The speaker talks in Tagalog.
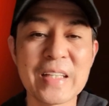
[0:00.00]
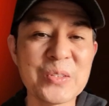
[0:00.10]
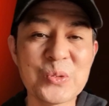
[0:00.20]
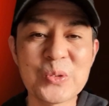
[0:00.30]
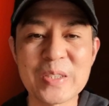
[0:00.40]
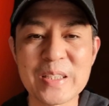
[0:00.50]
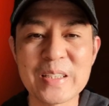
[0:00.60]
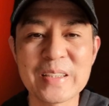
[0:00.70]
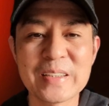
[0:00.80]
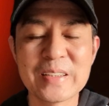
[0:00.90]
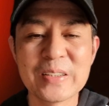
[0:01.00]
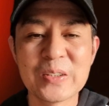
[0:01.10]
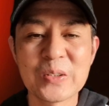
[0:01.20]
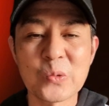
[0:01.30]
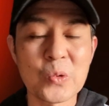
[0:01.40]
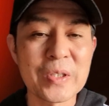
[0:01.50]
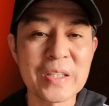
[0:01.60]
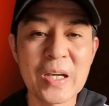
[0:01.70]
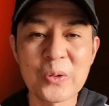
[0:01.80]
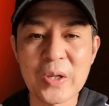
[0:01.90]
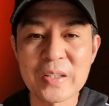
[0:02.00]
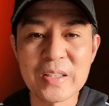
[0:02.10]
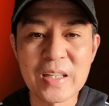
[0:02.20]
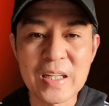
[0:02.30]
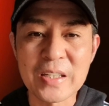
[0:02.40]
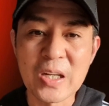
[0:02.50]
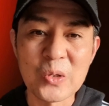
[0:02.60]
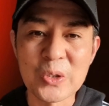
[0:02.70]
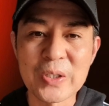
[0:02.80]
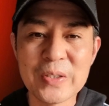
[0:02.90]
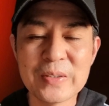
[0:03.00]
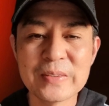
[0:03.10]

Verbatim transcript: Can't you see kung hindi ako idinilay ni Lord,